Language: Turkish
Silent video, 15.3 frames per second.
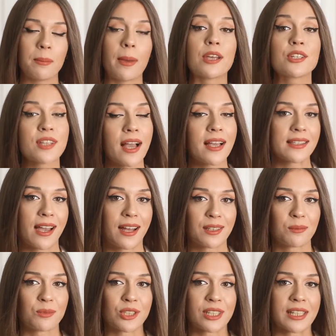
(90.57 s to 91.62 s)
başkan
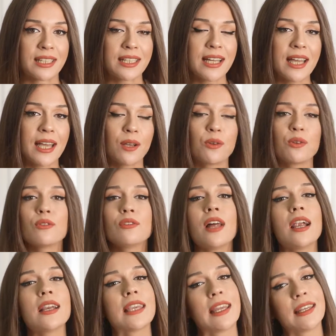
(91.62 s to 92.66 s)
yardımcıları,
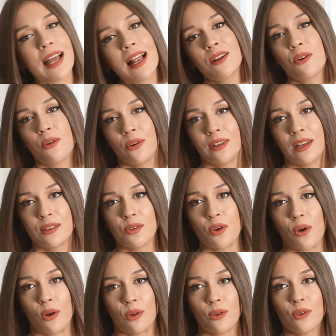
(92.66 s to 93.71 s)
kurullar genel
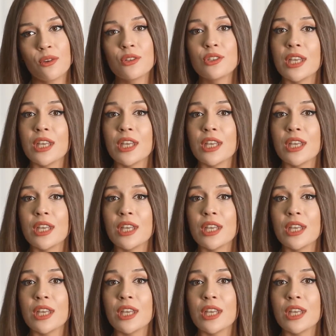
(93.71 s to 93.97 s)
koordinatörlüğü,